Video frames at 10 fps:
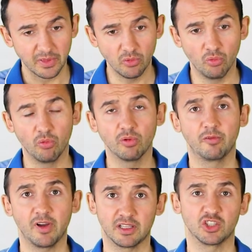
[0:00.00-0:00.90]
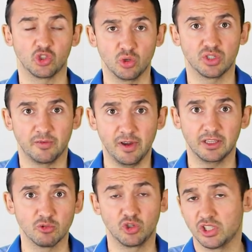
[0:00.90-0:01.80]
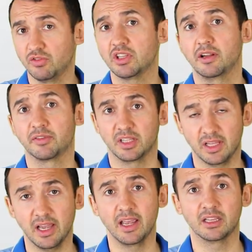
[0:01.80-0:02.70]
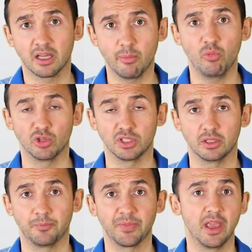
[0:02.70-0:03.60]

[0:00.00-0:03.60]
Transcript: Ну, факт остается фактом, что действительно в Китае это работает.